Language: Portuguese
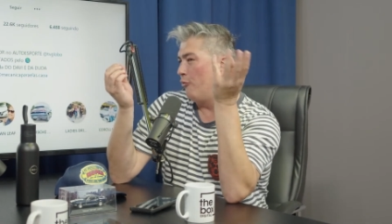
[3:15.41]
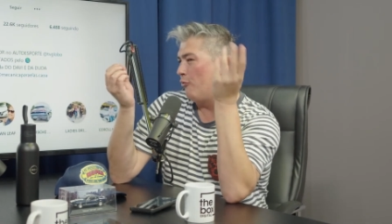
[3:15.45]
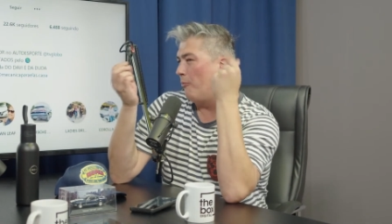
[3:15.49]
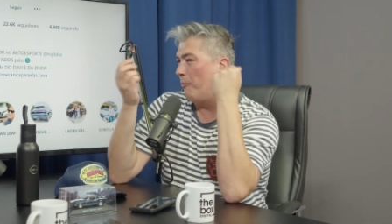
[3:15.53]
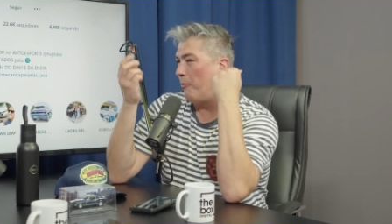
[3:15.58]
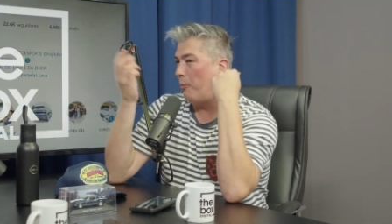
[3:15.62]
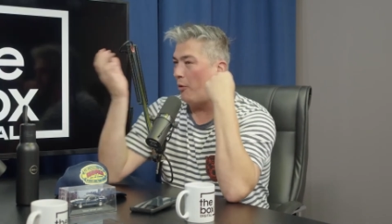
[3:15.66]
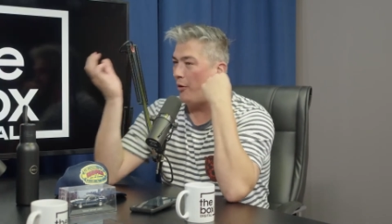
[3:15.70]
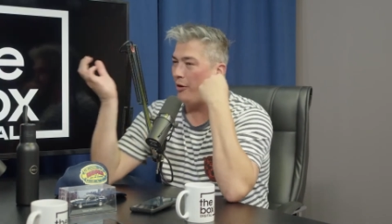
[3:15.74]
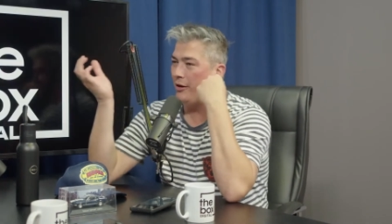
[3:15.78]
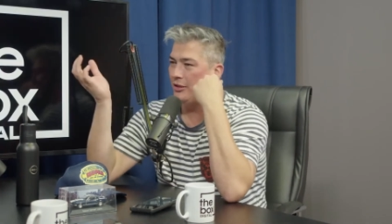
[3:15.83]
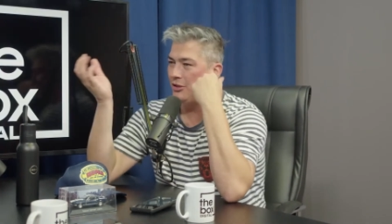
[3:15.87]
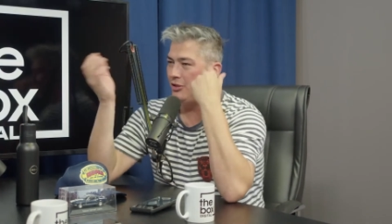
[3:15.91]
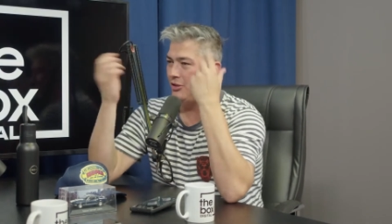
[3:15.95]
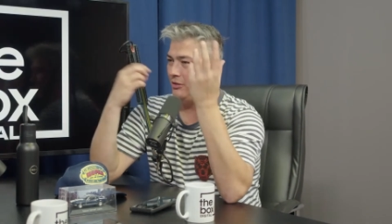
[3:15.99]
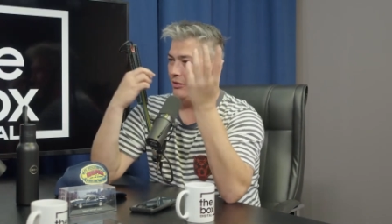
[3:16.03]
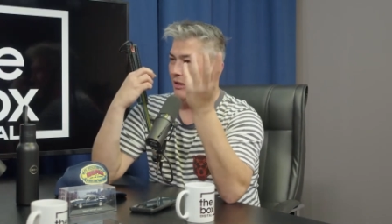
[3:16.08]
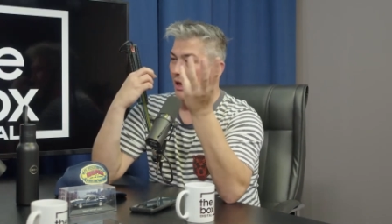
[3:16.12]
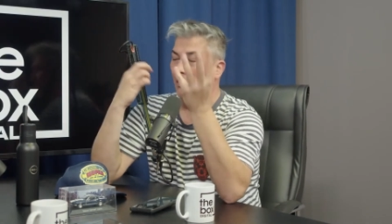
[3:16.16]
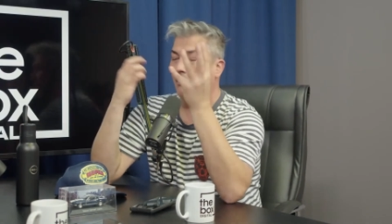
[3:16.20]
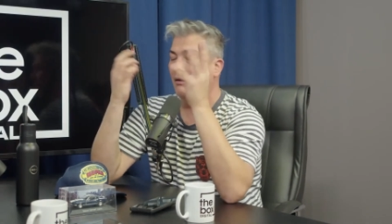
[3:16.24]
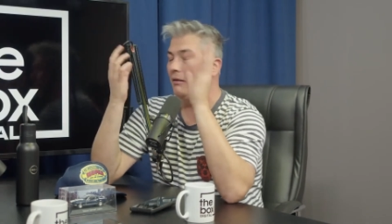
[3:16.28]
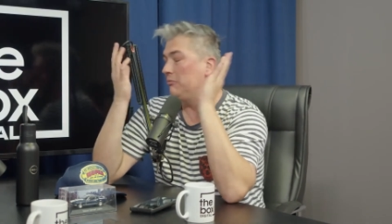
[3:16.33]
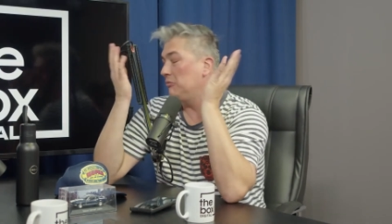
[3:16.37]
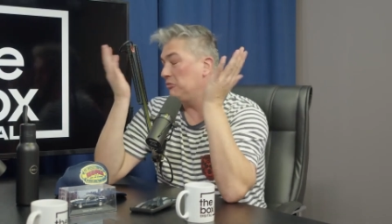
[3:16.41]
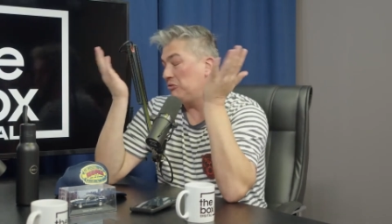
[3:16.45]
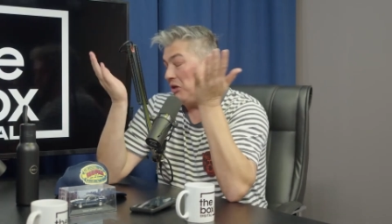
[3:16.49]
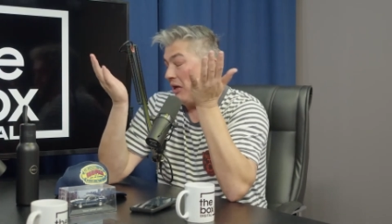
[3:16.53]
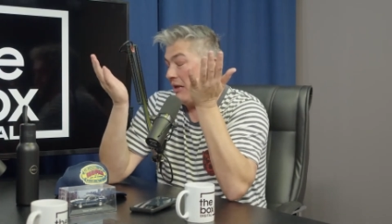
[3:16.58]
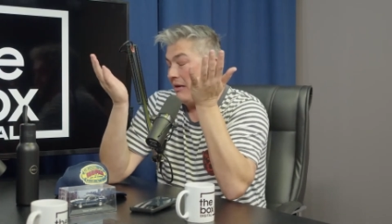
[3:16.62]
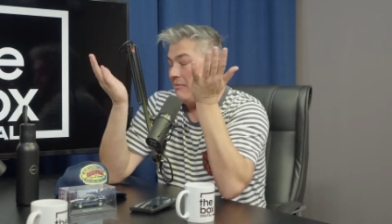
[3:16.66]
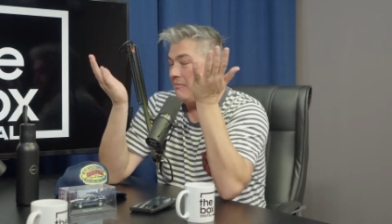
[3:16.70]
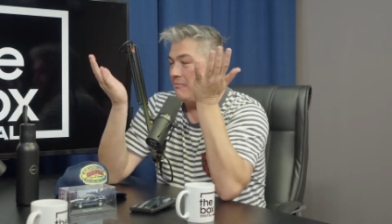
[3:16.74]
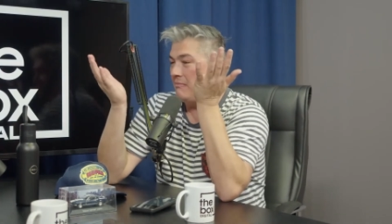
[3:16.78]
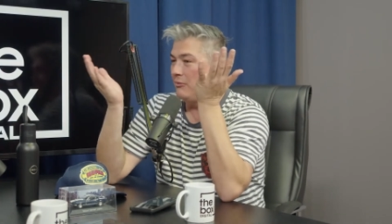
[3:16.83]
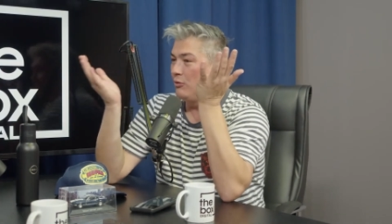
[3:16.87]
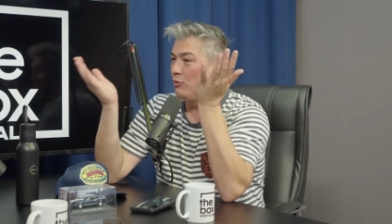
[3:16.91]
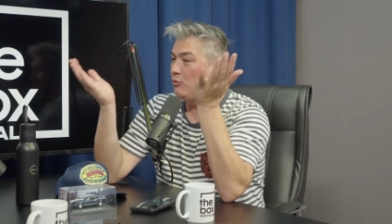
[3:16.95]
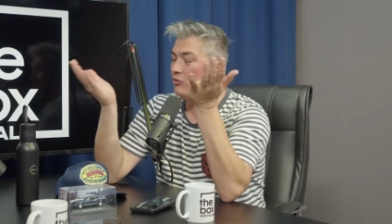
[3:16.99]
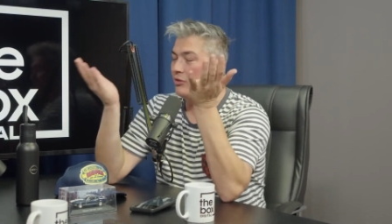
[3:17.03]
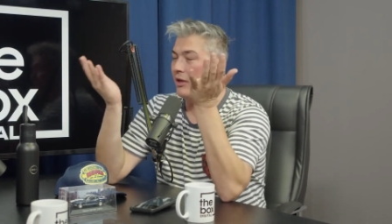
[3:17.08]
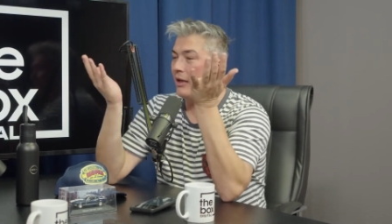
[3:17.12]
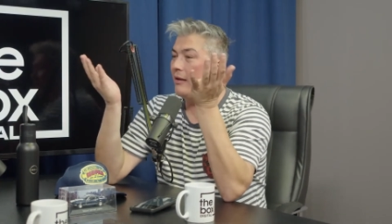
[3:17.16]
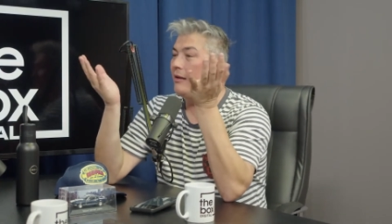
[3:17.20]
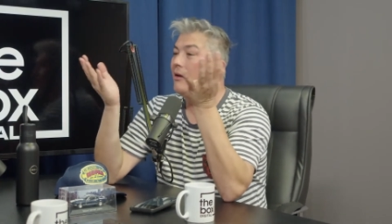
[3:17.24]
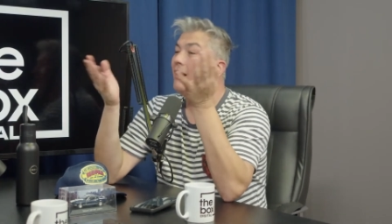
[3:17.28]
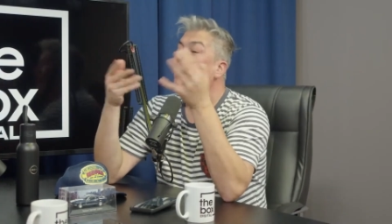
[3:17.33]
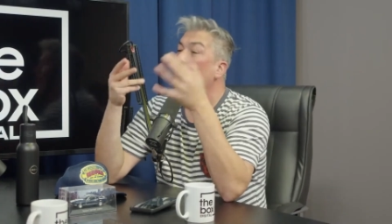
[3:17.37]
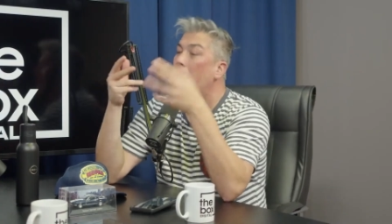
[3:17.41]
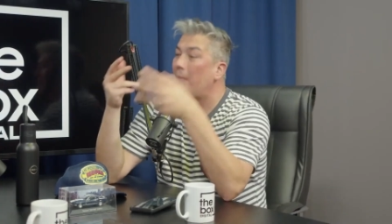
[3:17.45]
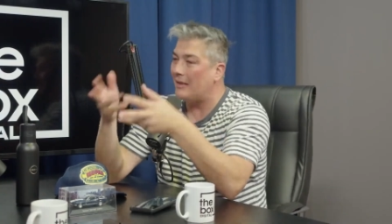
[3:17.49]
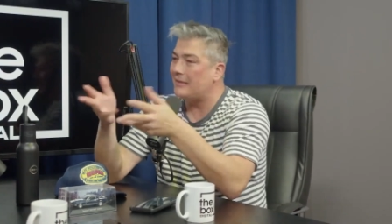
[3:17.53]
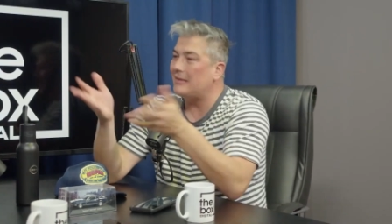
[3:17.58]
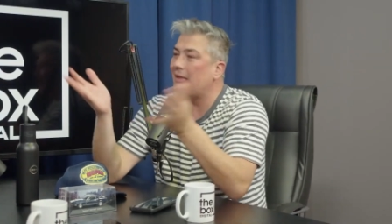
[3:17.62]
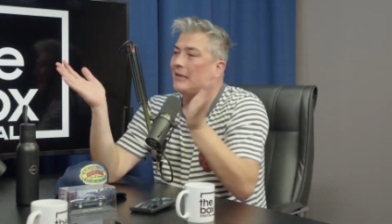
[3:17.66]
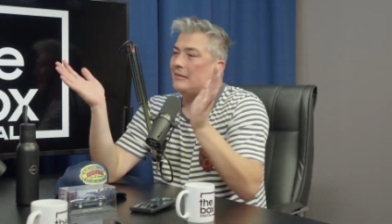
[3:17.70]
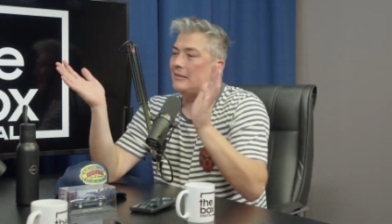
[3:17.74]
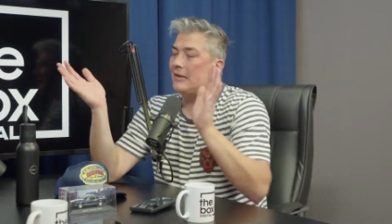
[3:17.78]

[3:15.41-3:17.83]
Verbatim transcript: um Porsche, tá? Sim. Não sei, não sei. E... Mas ela